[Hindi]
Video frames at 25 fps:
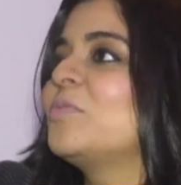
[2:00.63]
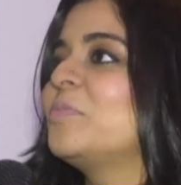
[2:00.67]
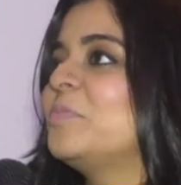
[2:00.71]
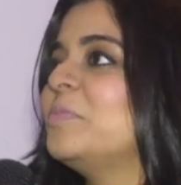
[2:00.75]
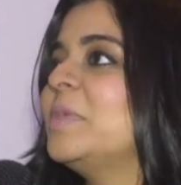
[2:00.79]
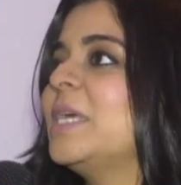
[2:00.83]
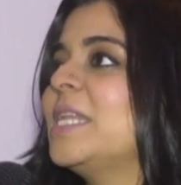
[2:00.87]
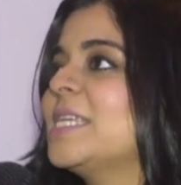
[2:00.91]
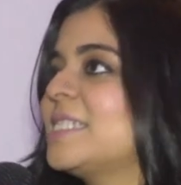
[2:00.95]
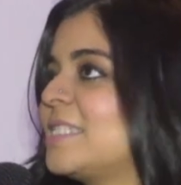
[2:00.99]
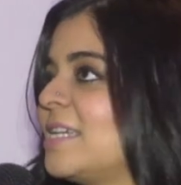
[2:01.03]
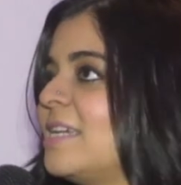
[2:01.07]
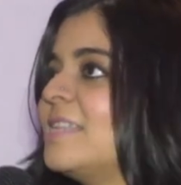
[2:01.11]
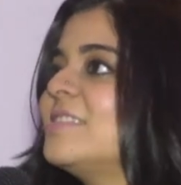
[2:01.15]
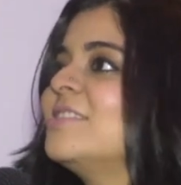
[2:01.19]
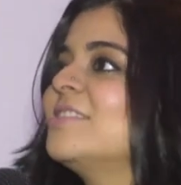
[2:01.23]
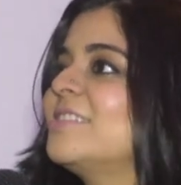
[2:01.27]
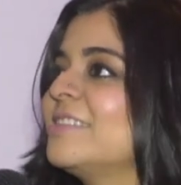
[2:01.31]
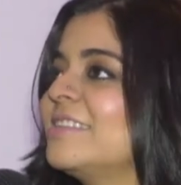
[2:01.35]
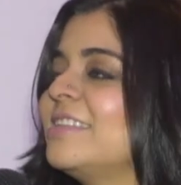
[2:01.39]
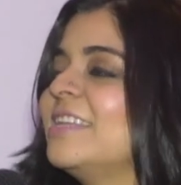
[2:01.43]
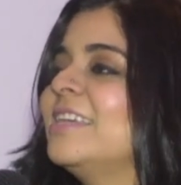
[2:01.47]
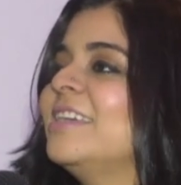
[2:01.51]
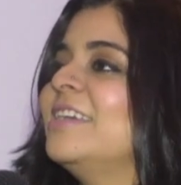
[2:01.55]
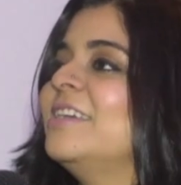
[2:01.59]
मेरे
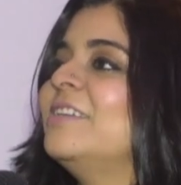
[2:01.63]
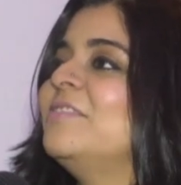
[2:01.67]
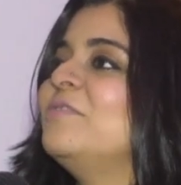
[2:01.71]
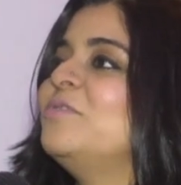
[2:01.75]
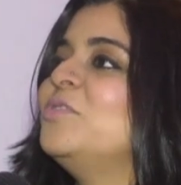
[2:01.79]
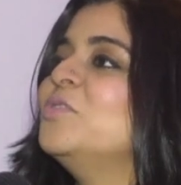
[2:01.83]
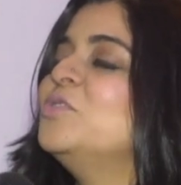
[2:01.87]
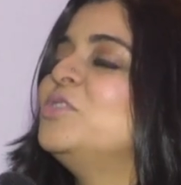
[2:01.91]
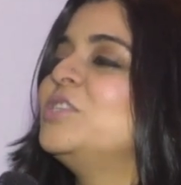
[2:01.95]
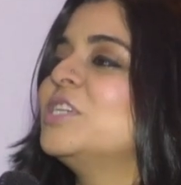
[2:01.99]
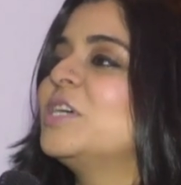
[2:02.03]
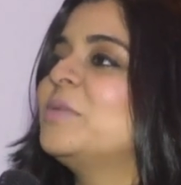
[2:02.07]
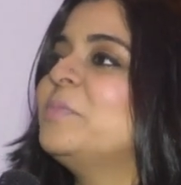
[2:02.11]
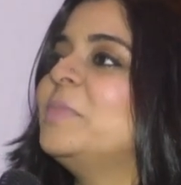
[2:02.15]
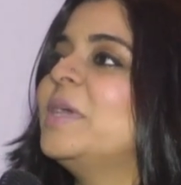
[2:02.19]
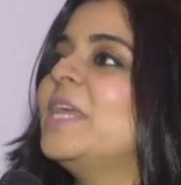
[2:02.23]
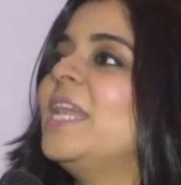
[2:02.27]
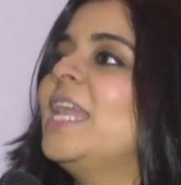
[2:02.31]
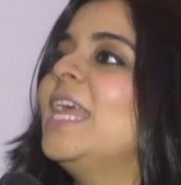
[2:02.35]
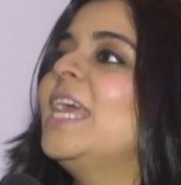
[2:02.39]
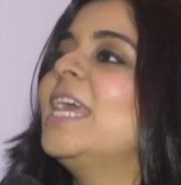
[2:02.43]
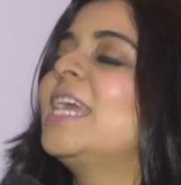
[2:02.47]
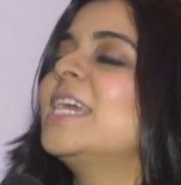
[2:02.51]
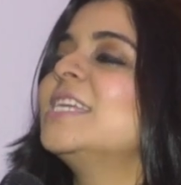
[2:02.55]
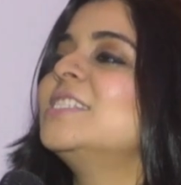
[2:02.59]
साथ फ्यूचर में
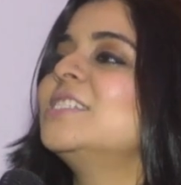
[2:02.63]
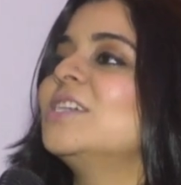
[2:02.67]
लेके